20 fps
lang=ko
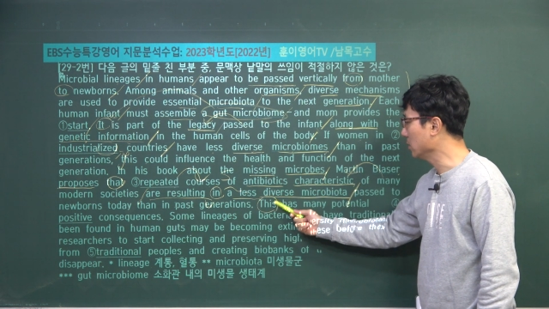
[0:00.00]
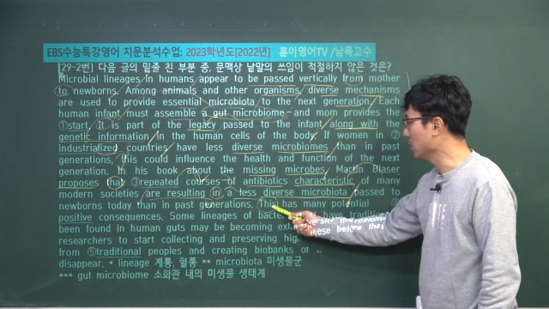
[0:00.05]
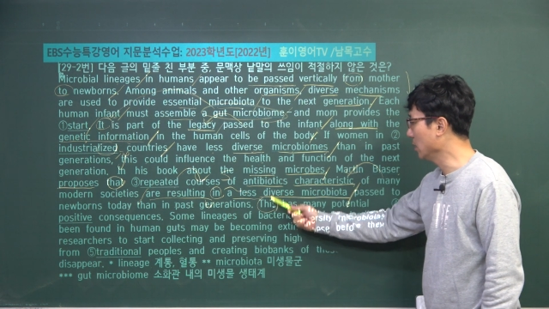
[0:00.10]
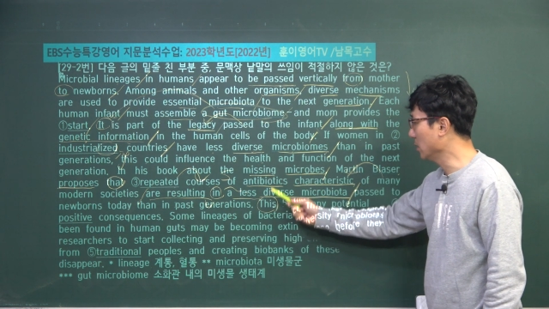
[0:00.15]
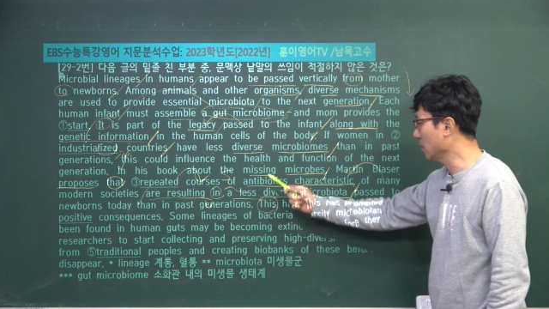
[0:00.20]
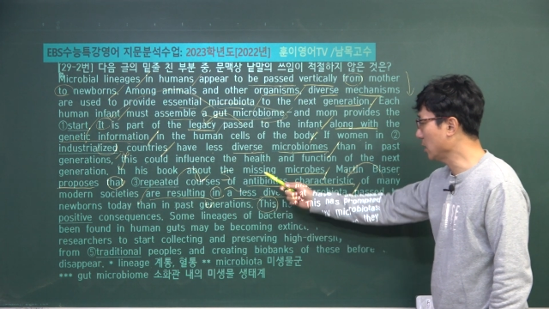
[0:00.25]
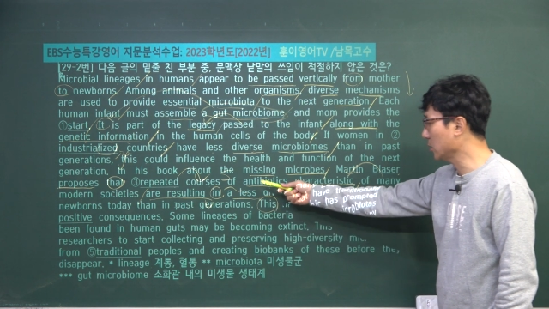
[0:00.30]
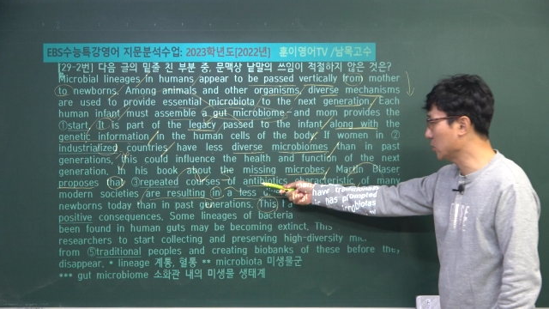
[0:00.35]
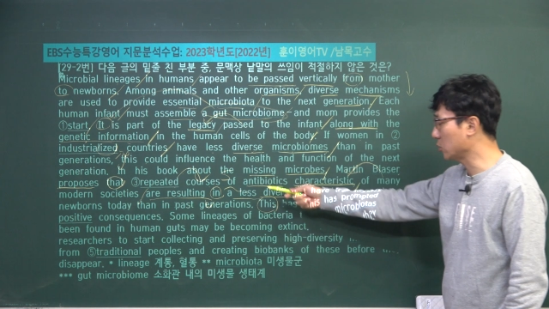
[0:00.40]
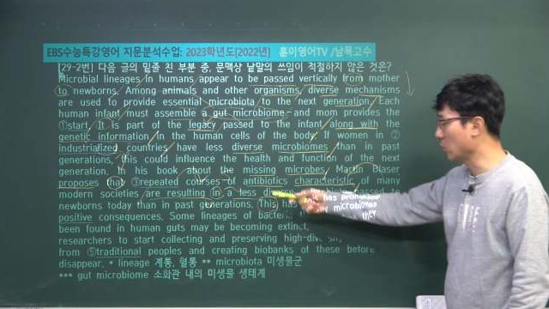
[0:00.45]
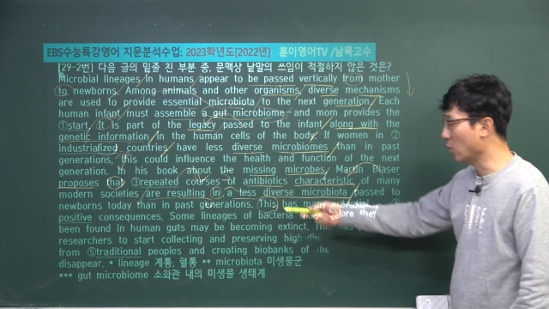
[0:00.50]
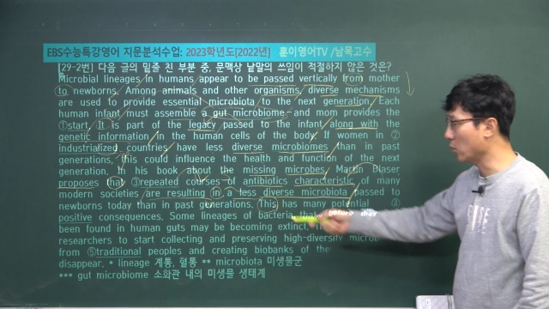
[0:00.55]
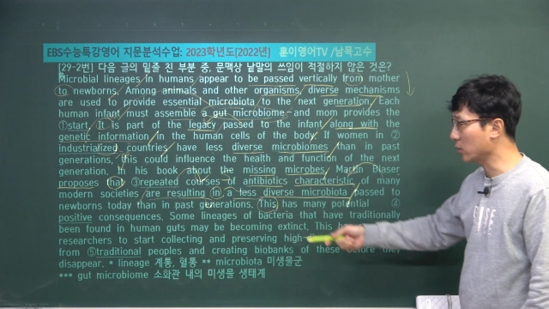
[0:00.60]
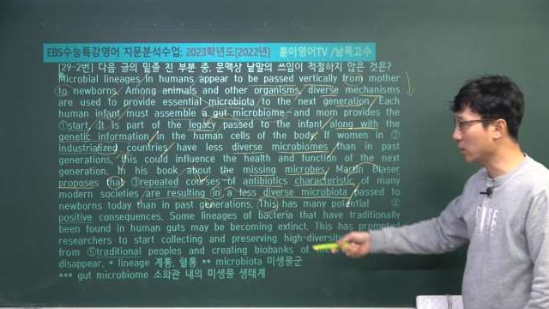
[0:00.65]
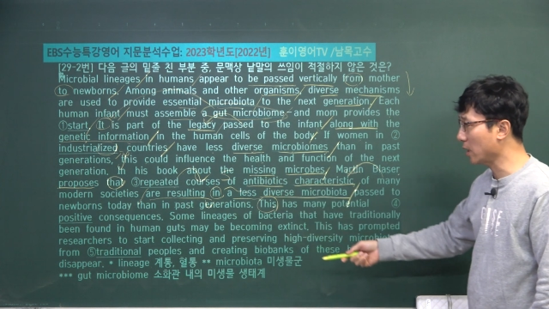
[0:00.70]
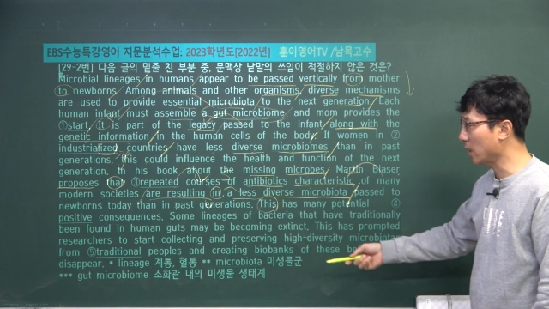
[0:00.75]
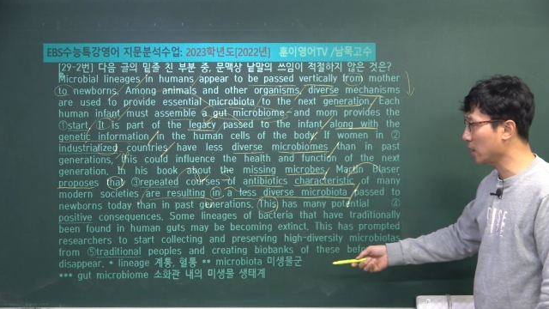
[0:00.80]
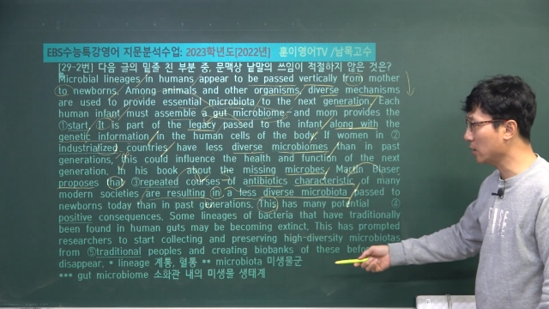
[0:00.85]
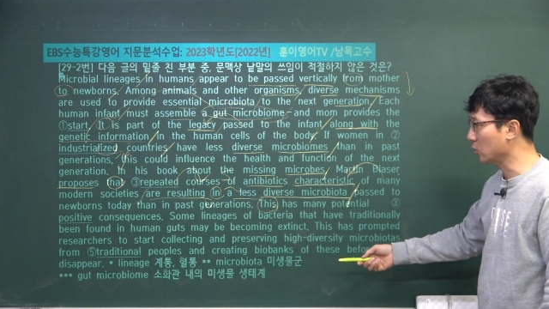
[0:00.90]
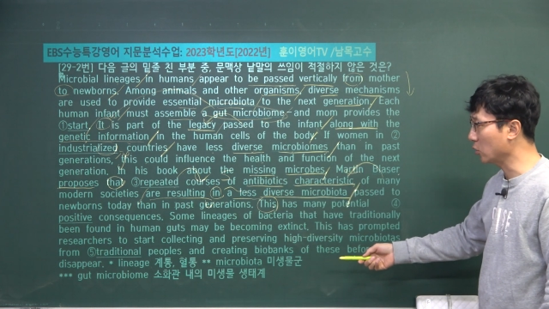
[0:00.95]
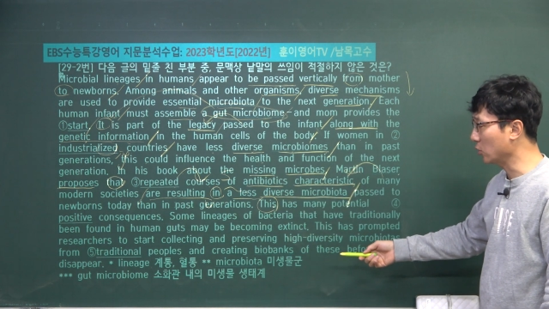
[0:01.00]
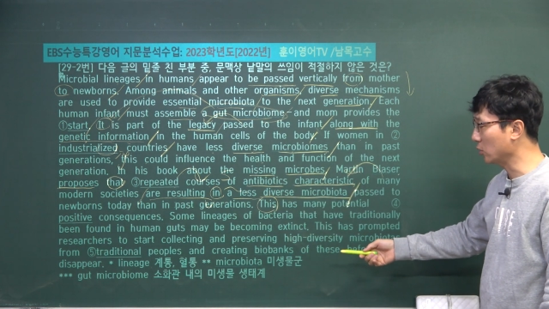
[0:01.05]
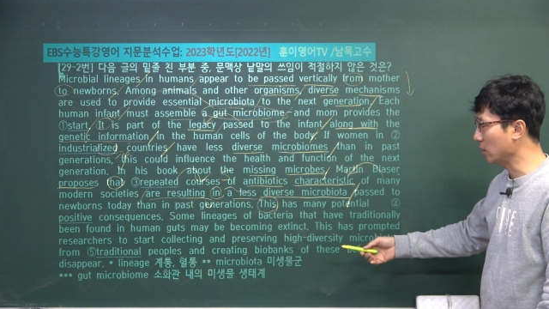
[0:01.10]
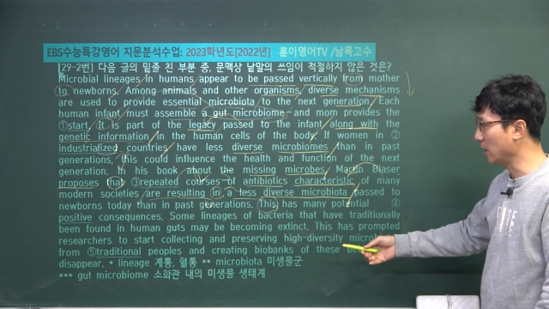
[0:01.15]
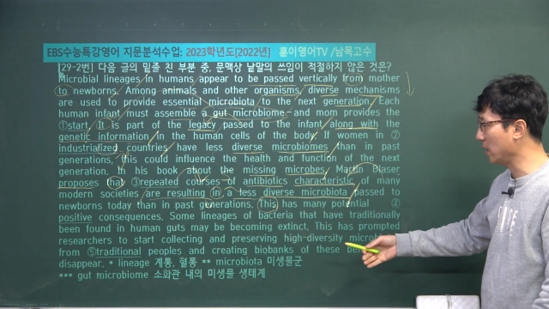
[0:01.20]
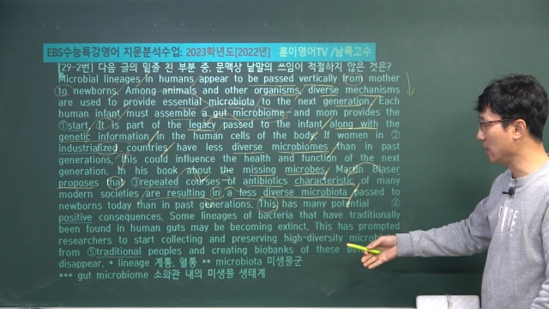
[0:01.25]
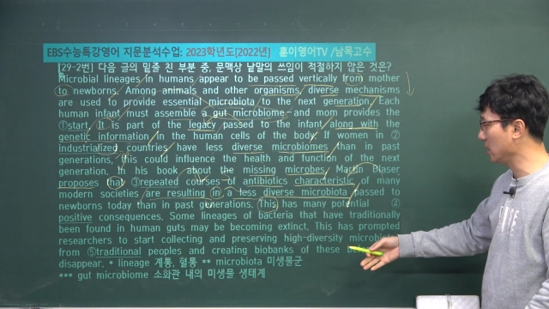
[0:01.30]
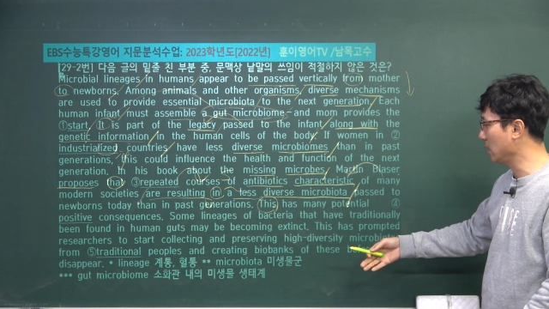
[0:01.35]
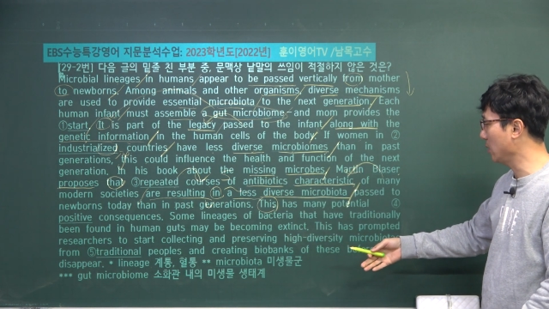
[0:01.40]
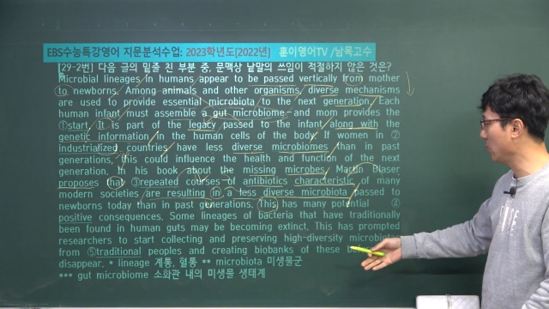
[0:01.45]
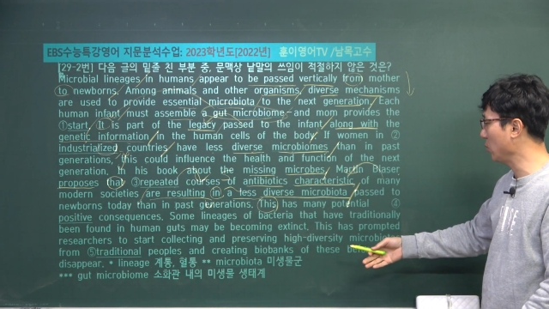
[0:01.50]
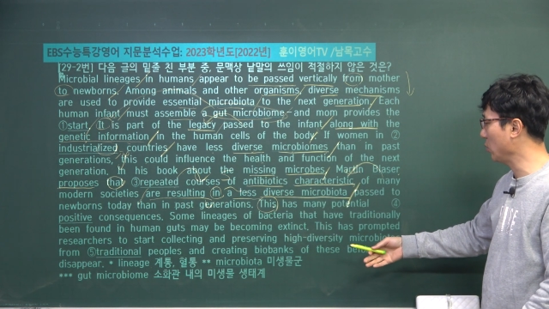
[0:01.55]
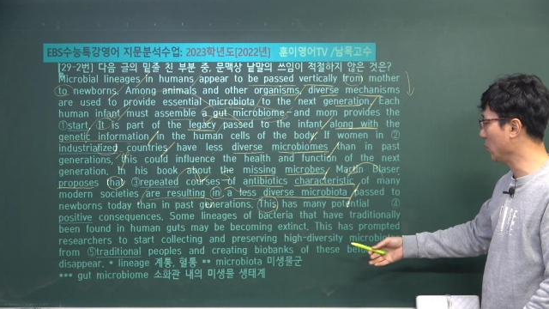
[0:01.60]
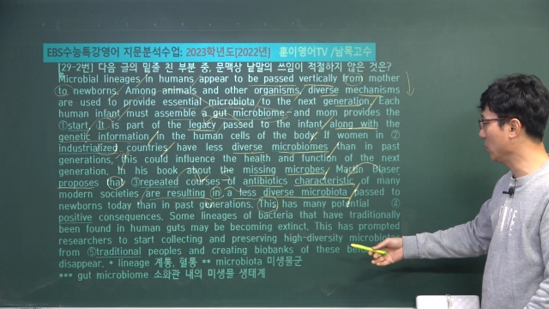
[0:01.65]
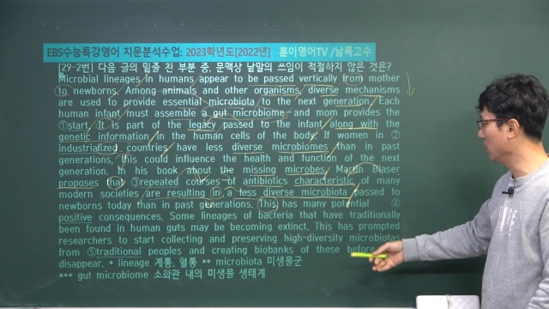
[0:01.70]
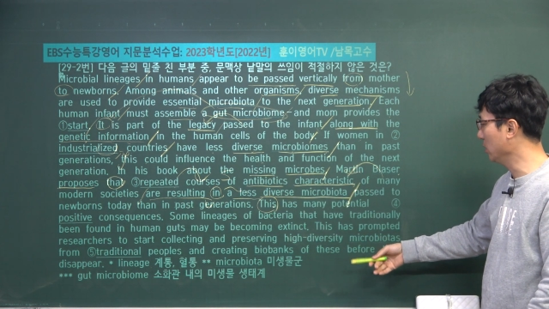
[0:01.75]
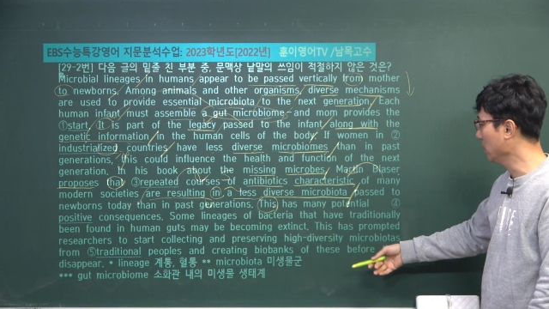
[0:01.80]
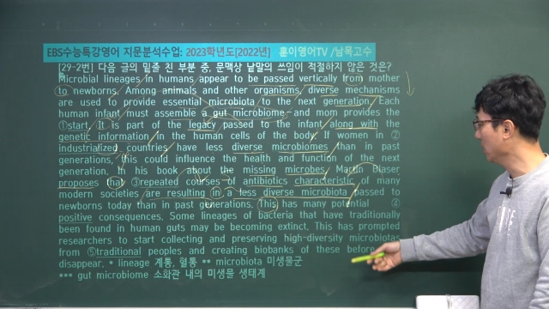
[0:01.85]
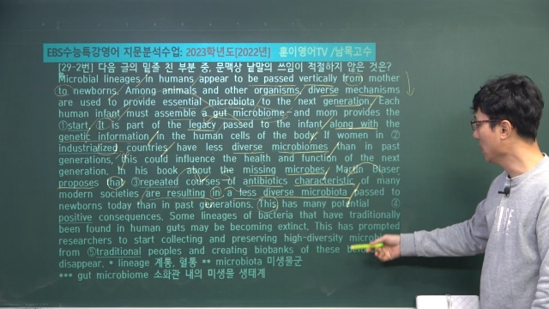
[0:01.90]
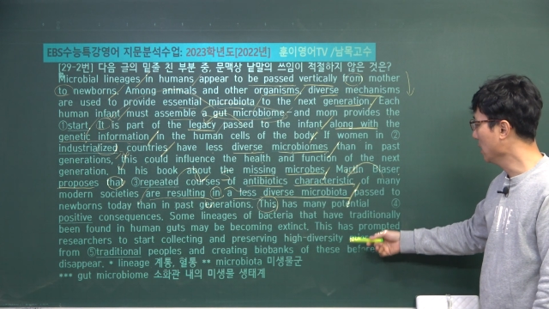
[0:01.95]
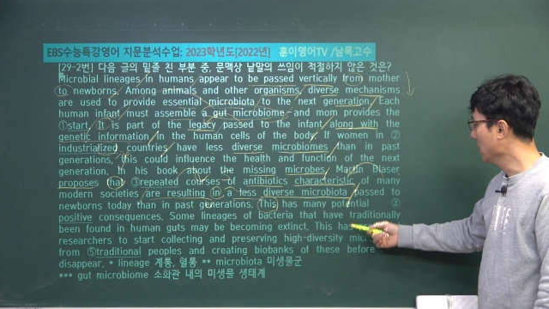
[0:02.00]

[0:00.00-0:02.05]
이렇게 적게 전달이 되면은